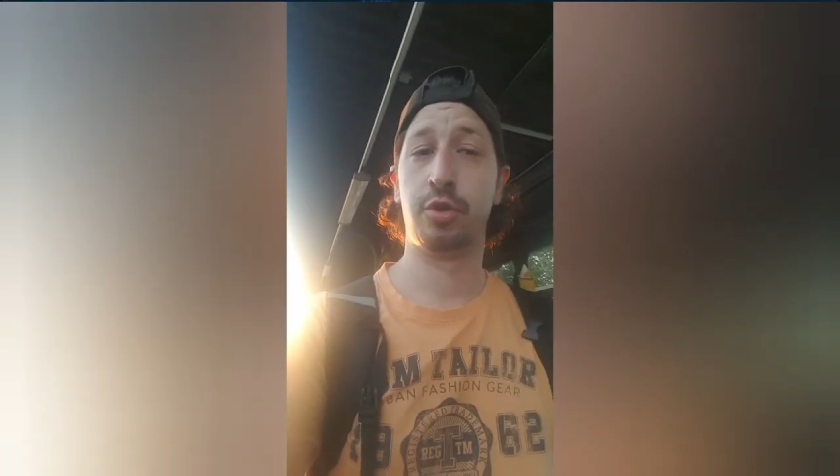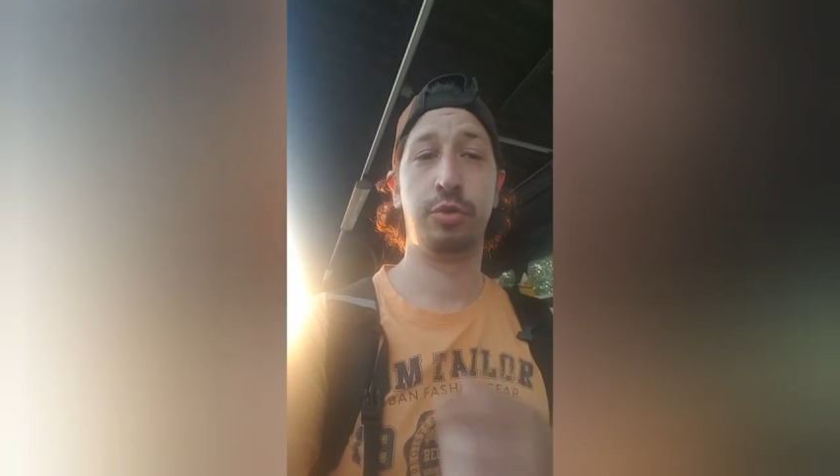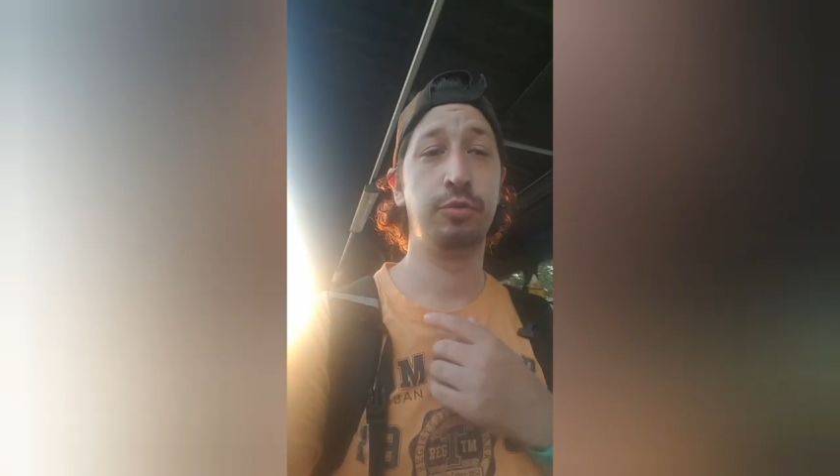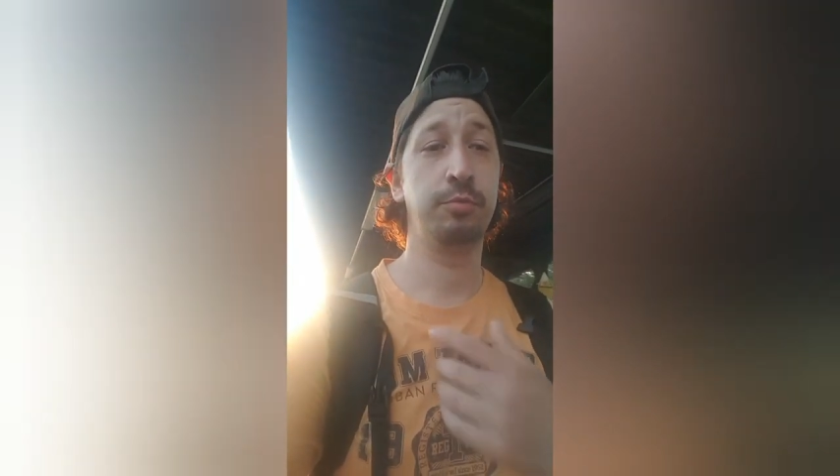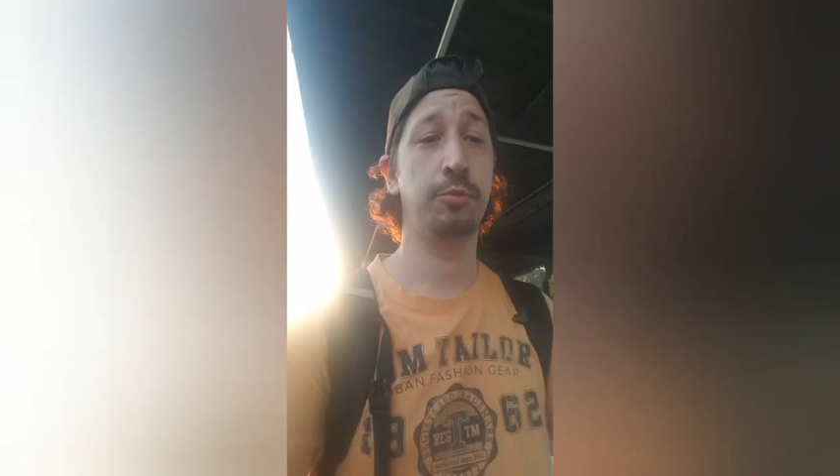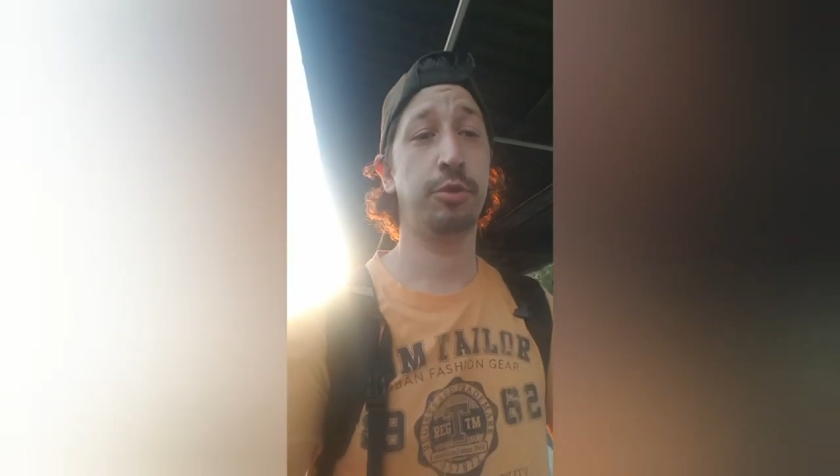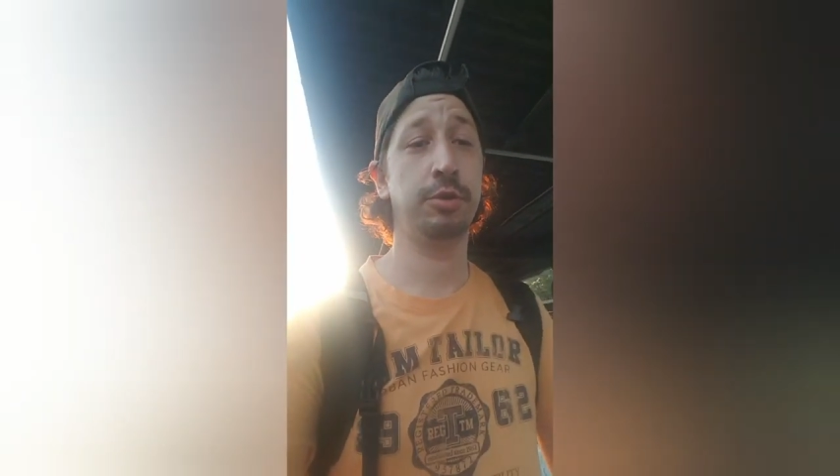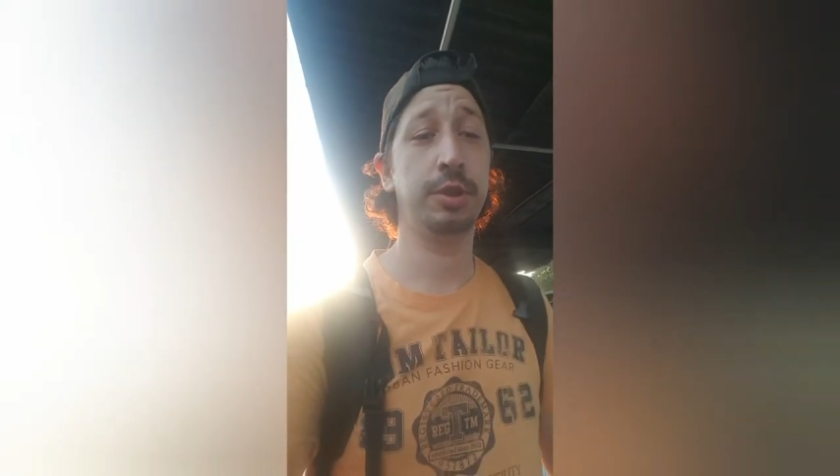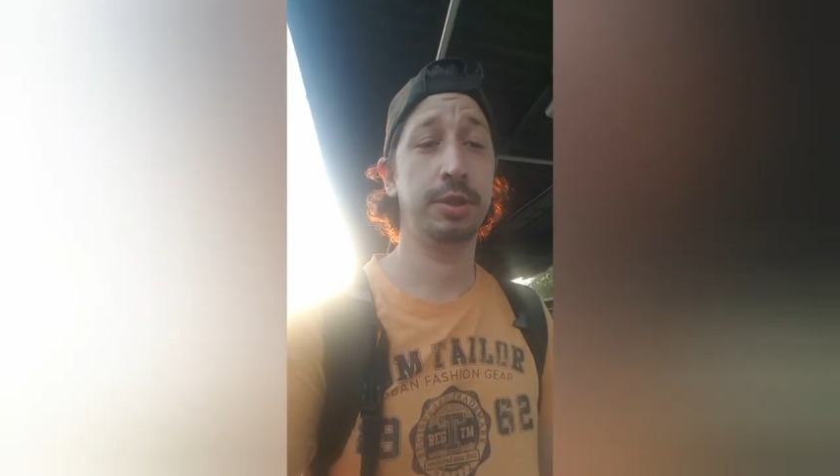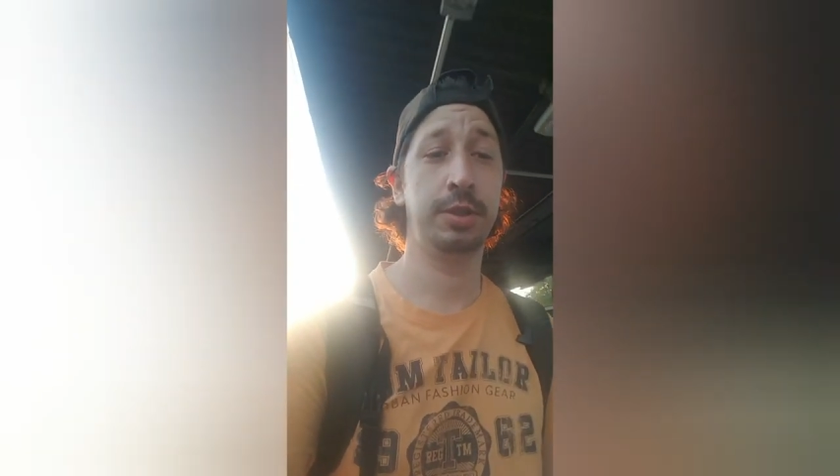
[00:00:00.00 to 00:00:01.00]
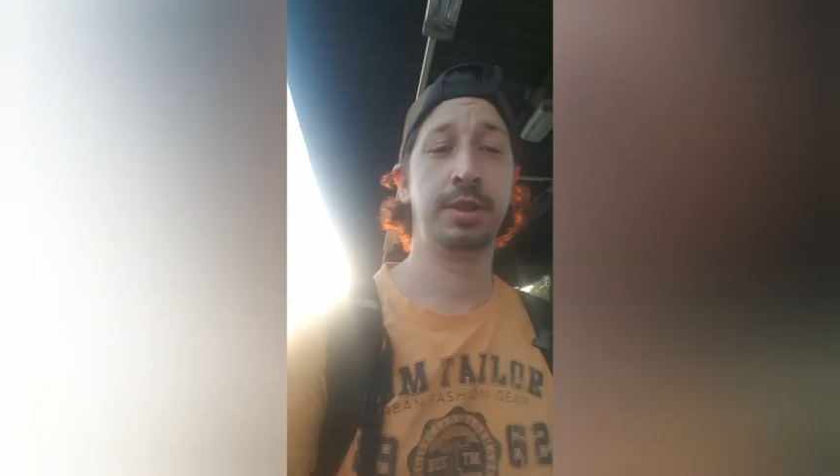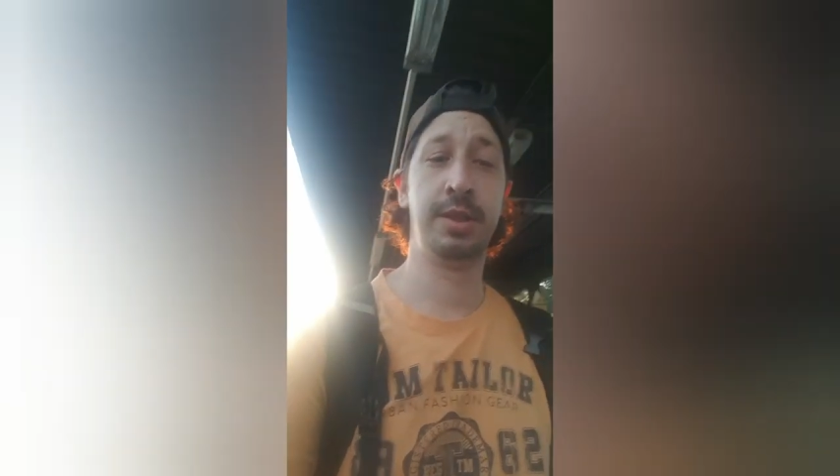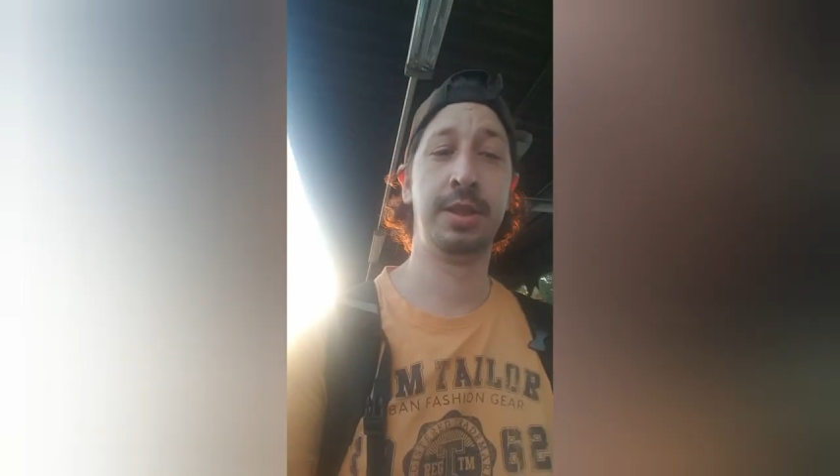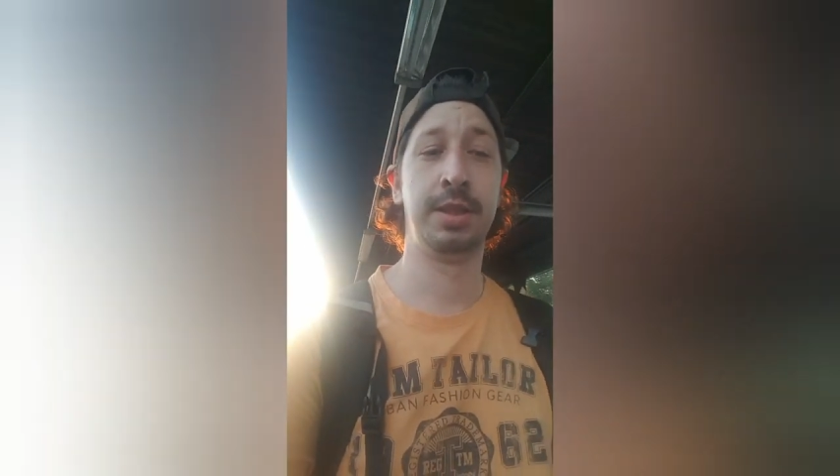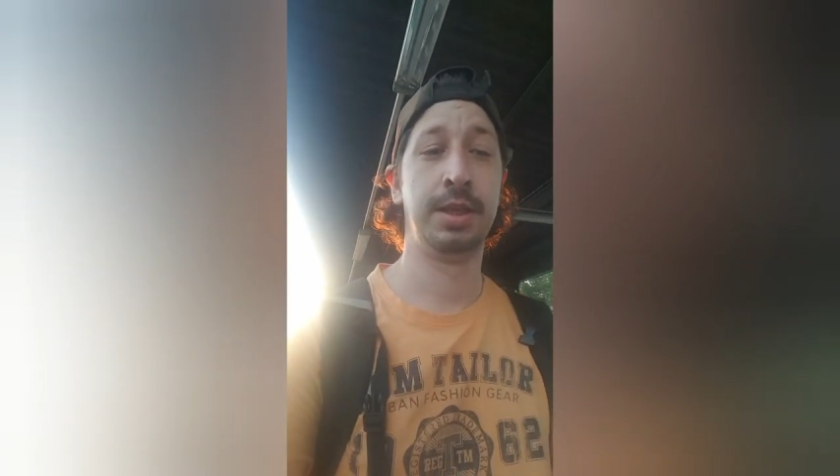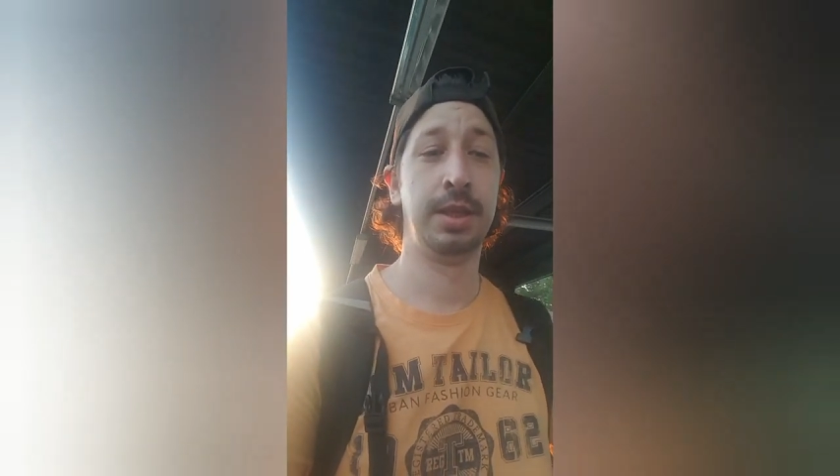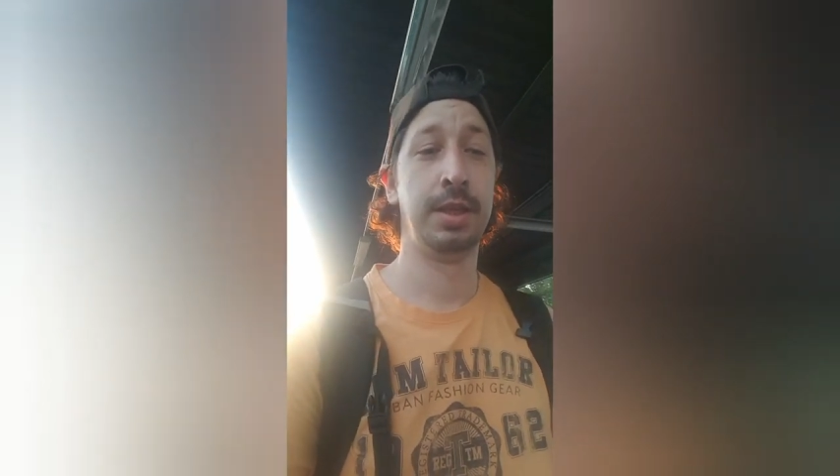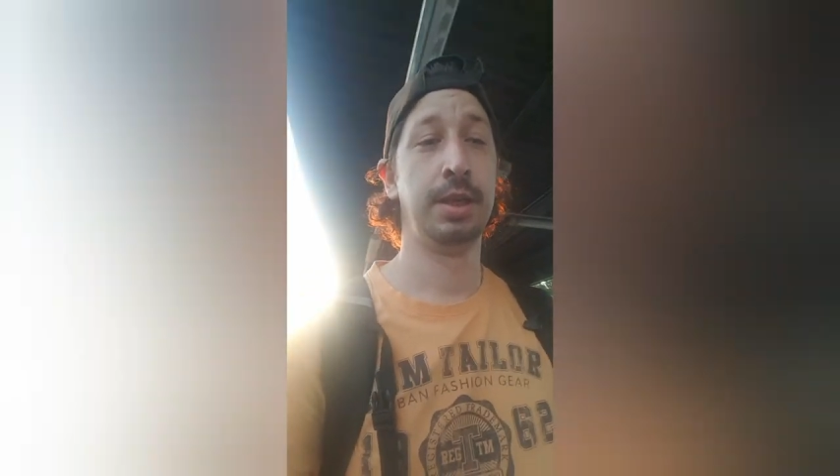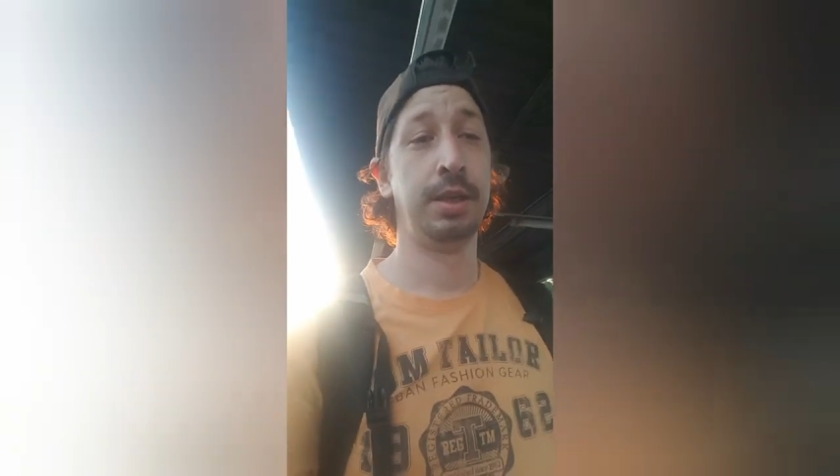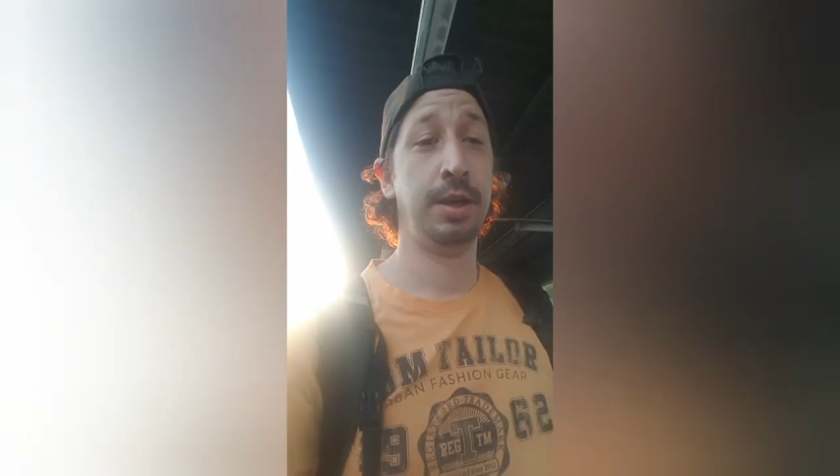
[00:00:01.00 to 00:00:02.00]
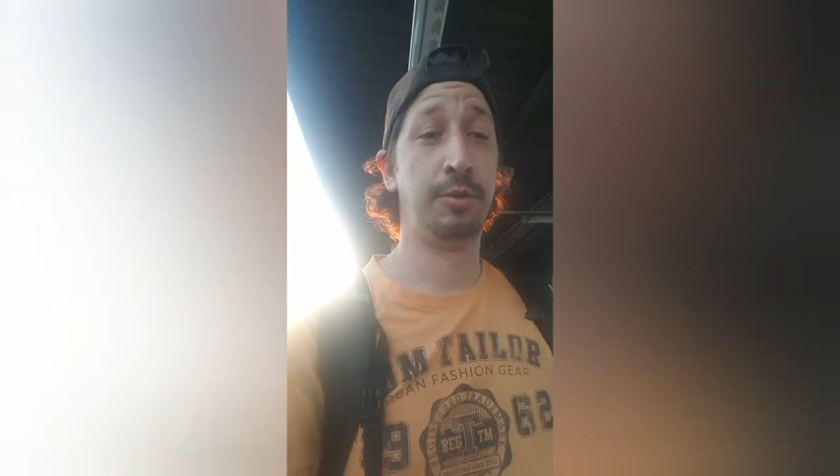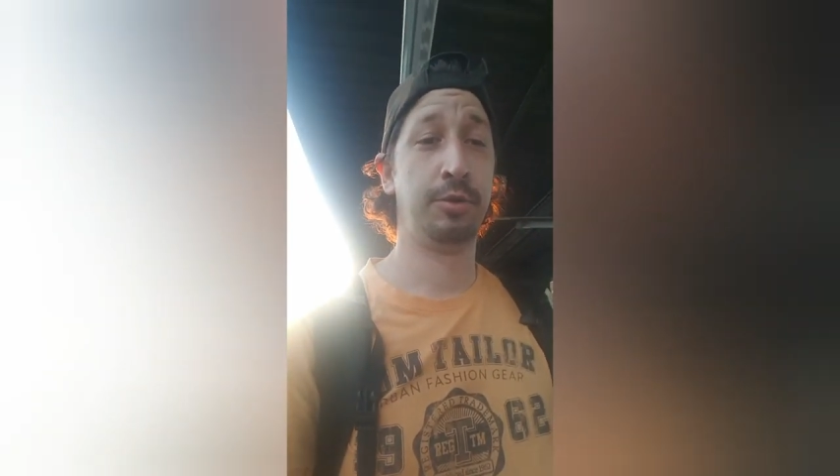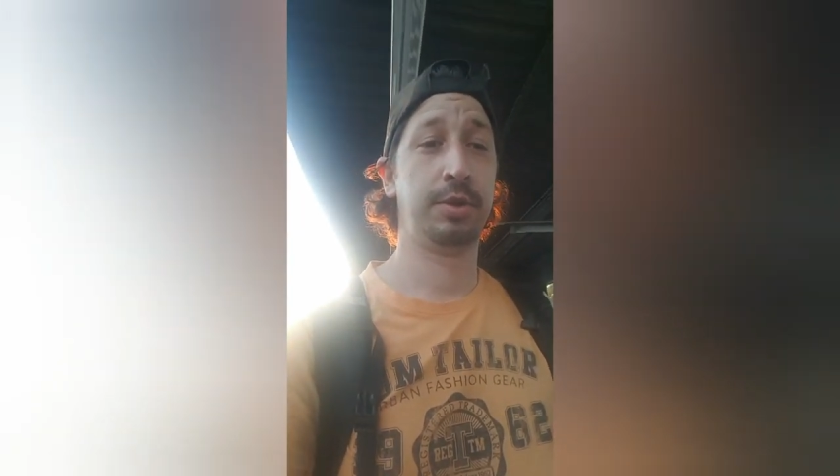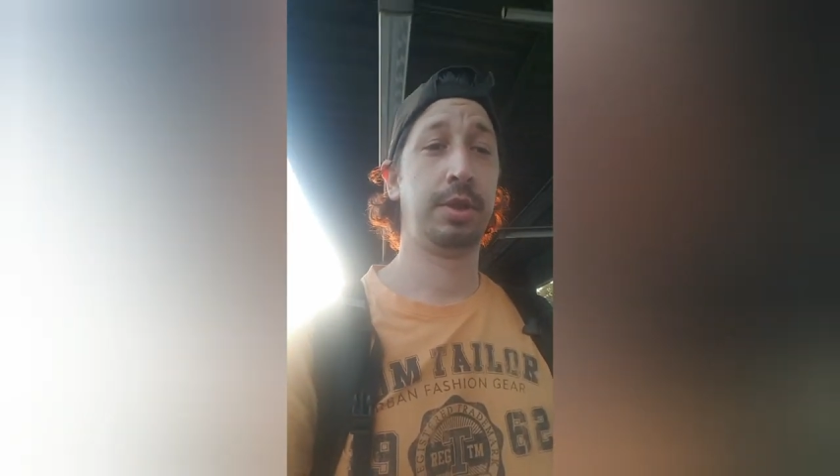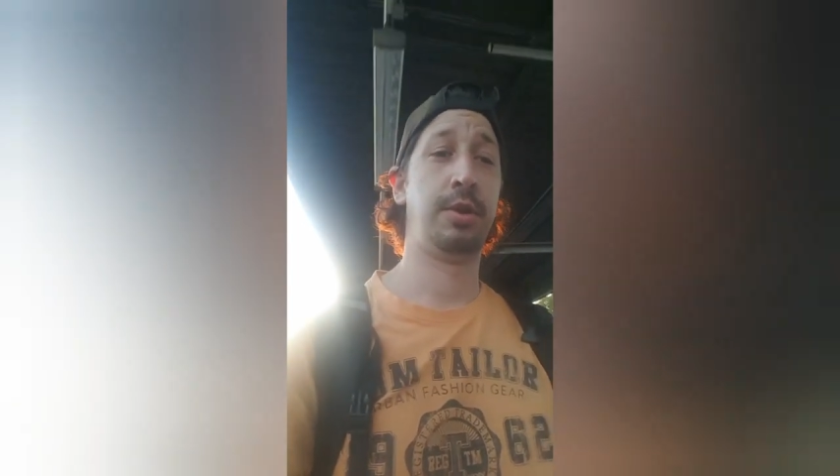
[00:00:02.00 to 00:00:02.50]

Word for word: schönen guten Morgen aus